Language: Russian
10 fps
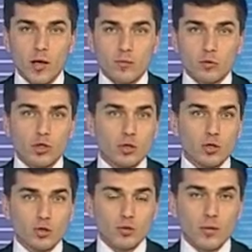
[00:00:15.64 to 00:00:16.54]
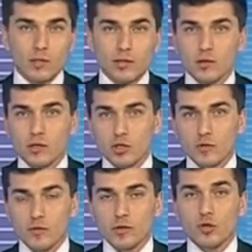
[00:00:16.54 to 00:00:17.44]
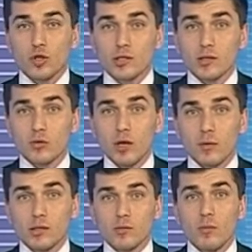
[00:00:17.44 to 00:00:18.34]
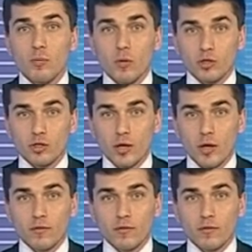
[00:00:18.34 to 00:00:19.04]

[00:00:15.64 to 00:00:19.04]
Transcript: Мужчина чудом остался жив. Сейчас ему необходима помощь.